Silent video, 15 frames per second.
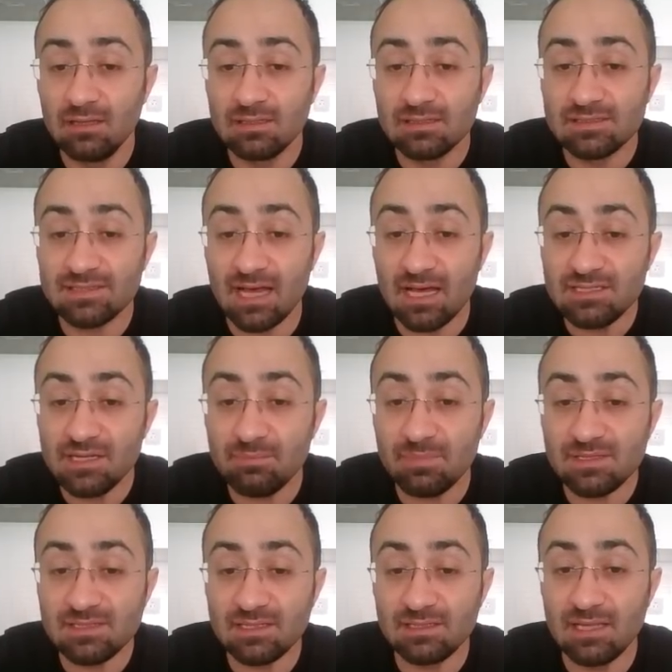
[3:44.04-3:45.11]
sağ
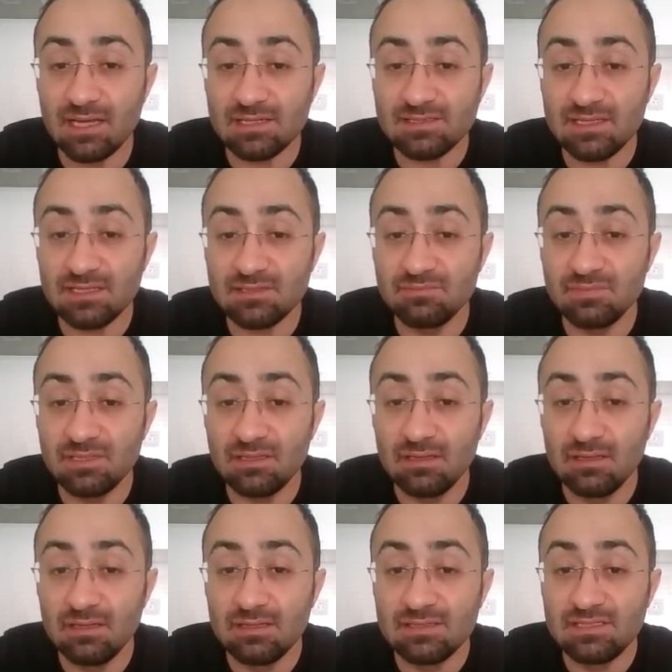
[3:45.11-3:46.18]
çapraza gidersek şimdi
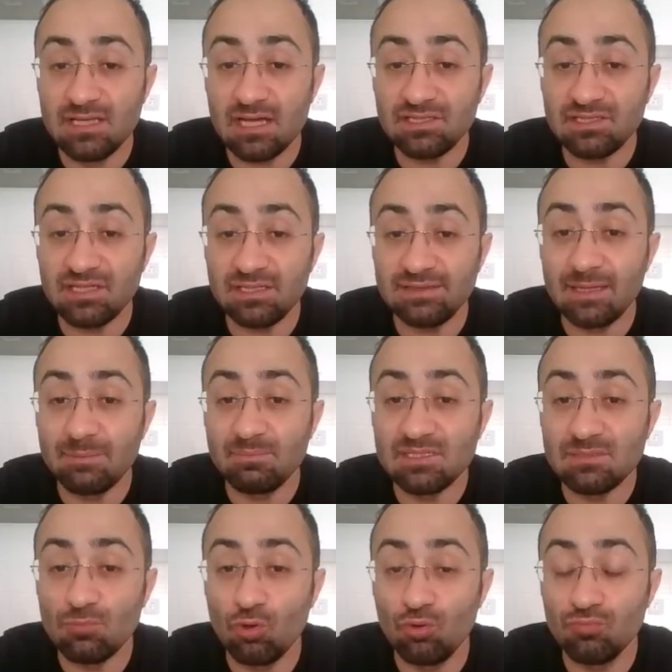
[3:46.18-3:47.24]
siyah şah direkt
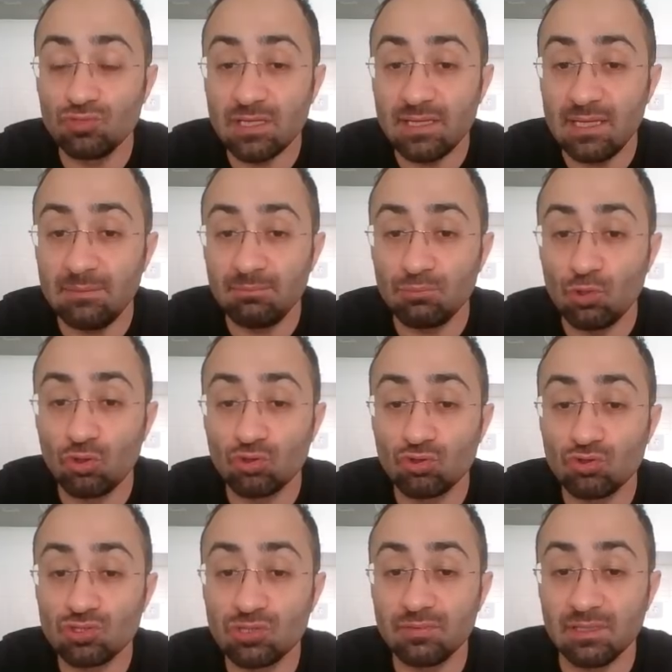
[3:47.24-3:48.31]
bizim önümüze gelip
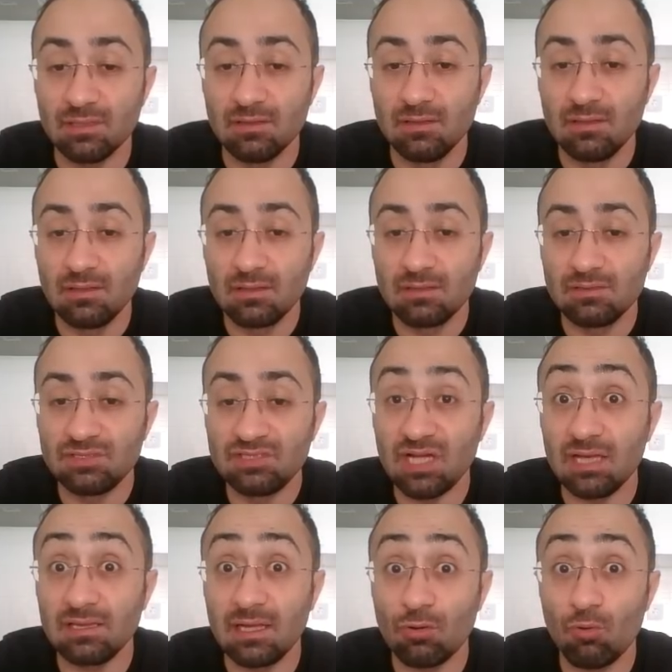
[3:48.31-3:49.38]
gördüğünüz gibi
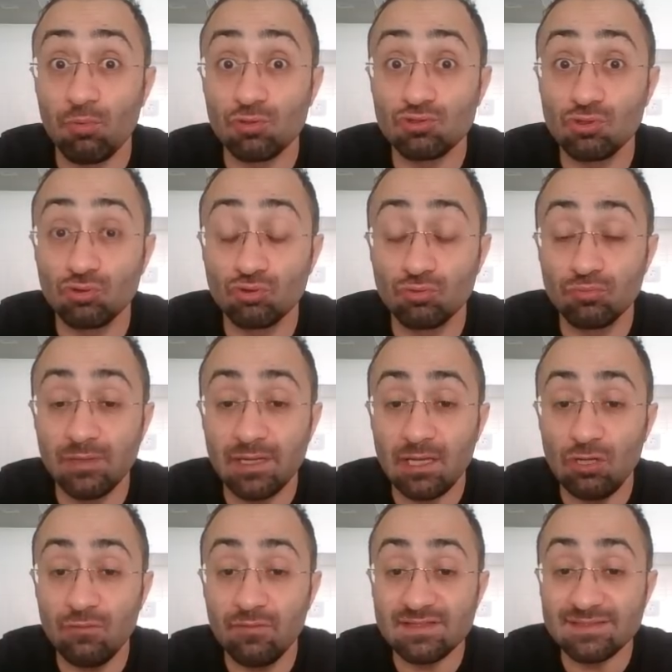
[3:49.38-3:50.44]
Şahlar o pozisyon durumuna
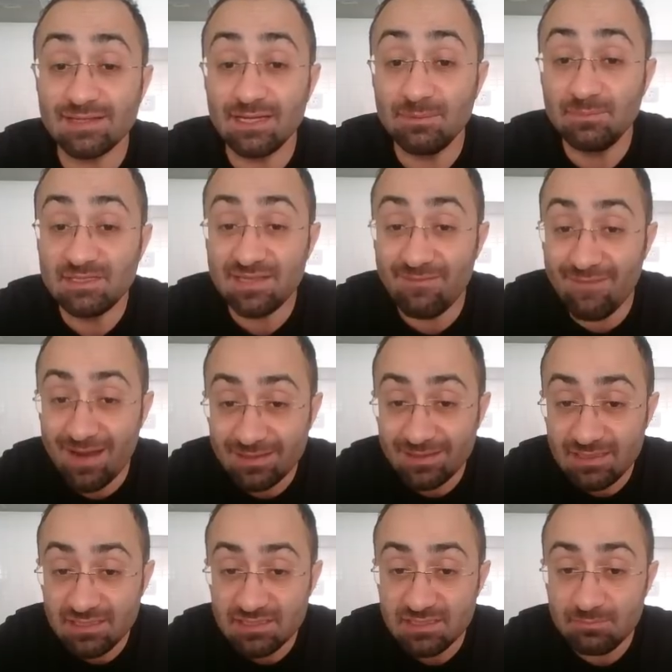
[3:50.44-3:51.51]
geliyor ve sırayı bize
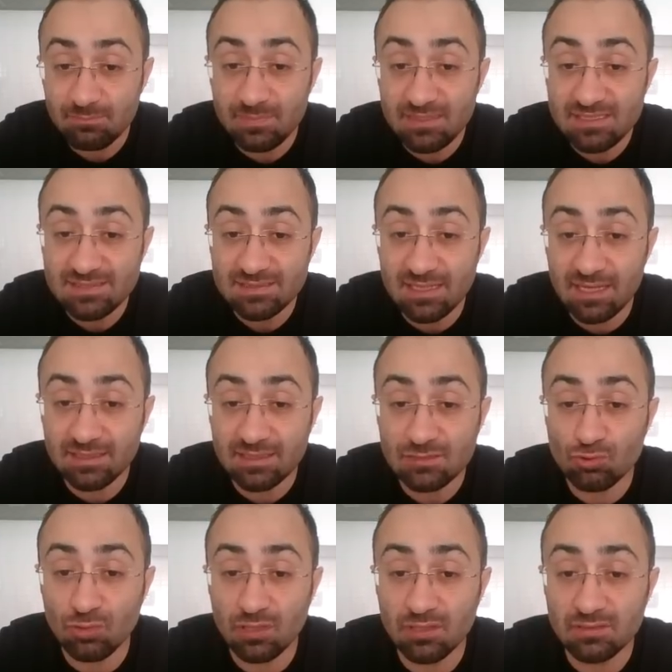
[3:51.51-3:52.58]
verdiği için biz sayede
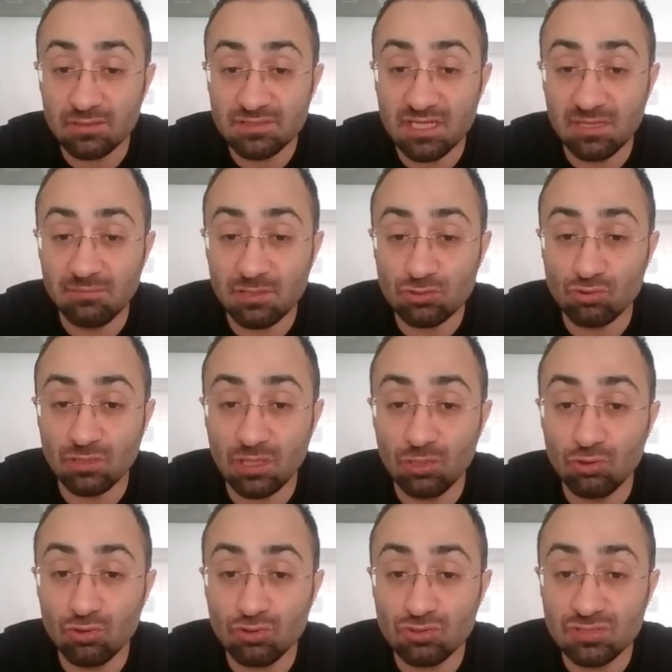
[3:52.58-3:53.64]
sola çekilmek zorunda
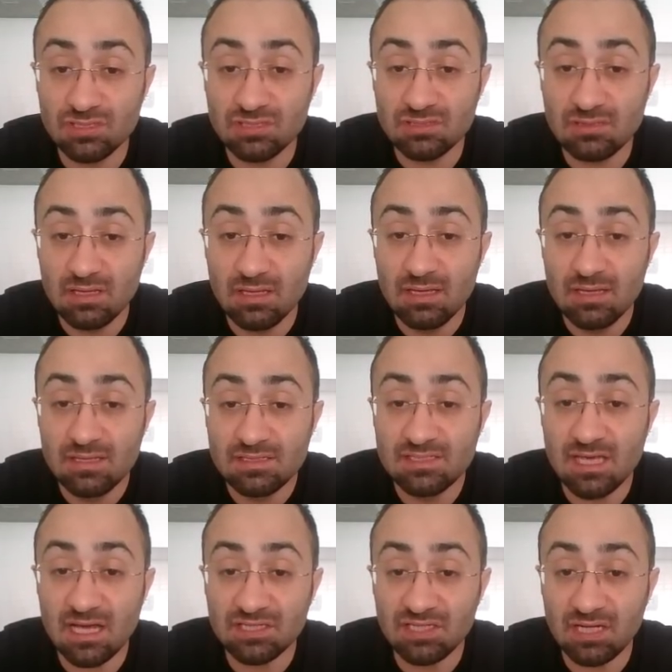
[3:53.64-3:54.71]
kalıyoruz.
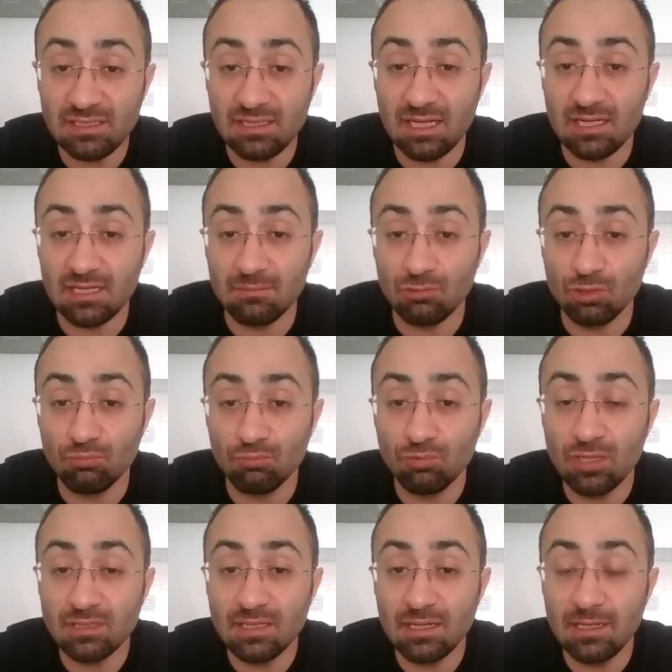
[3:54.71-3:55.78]
Siyah şah ilerleyebiliyor. Bu
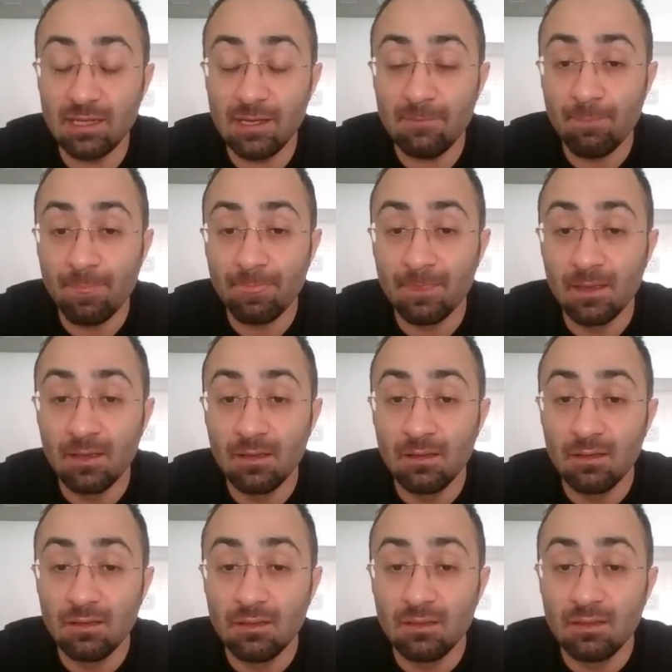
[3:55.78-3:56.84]
nedenle
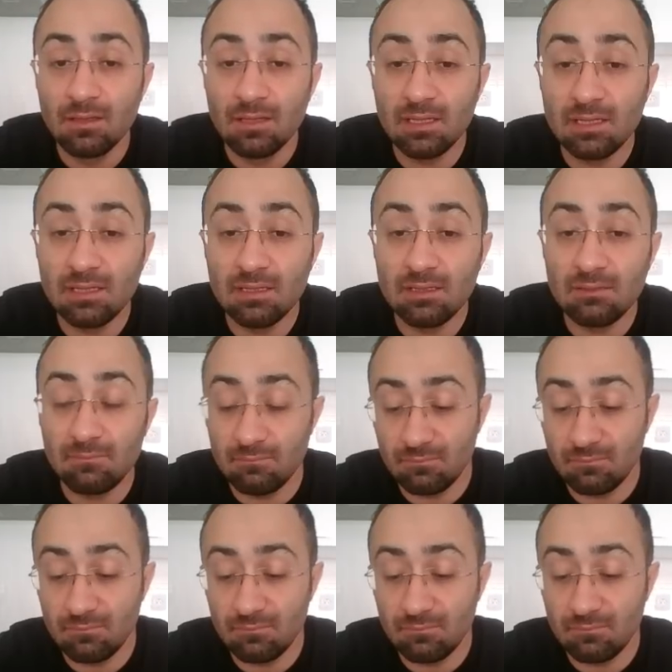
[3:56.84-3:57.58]
e,